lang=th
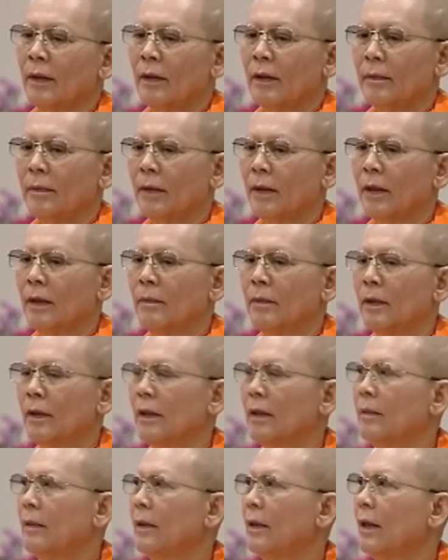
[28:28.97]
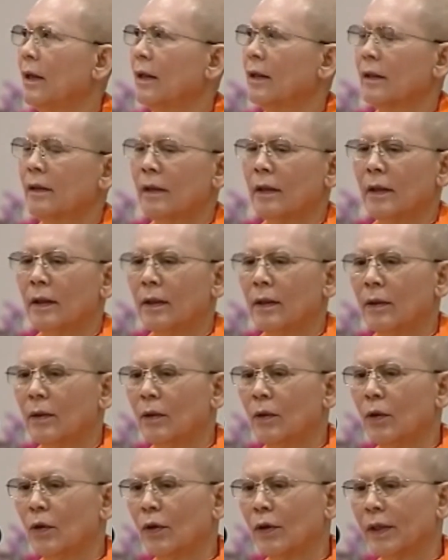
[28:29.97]
ด้วยผลแห่งบุญที่เปลียงตนลู
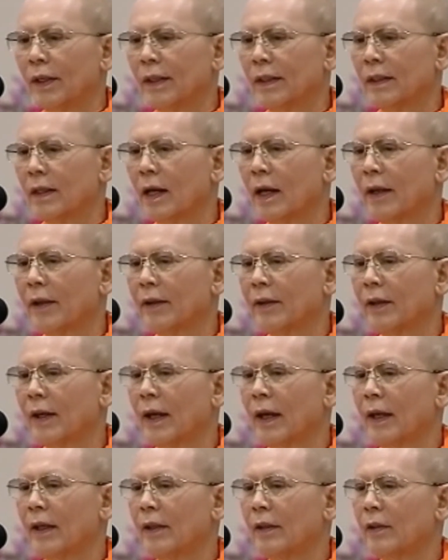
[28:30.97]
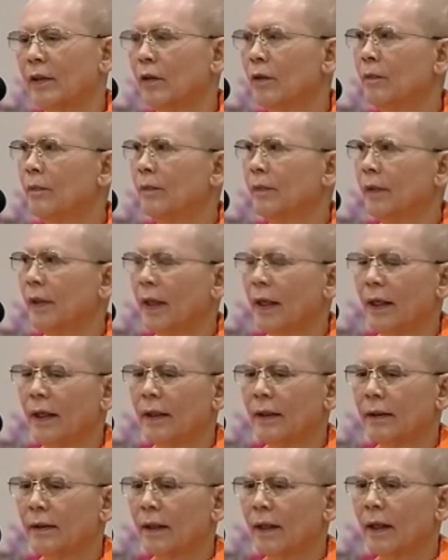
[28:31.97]
กได้ตั้งใจทุ่มเท
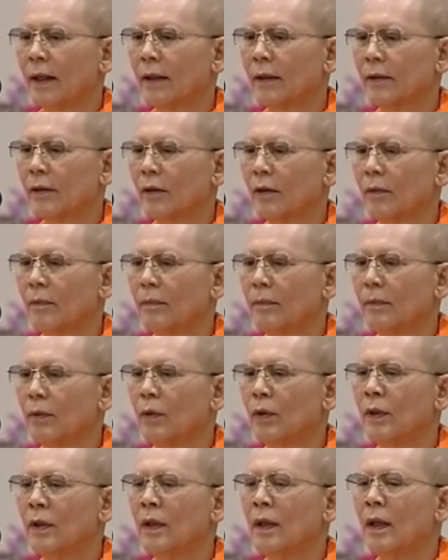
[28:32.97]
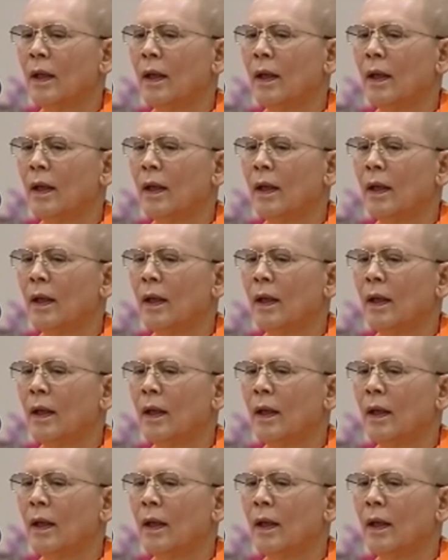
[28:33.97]
สั่งสมบุญ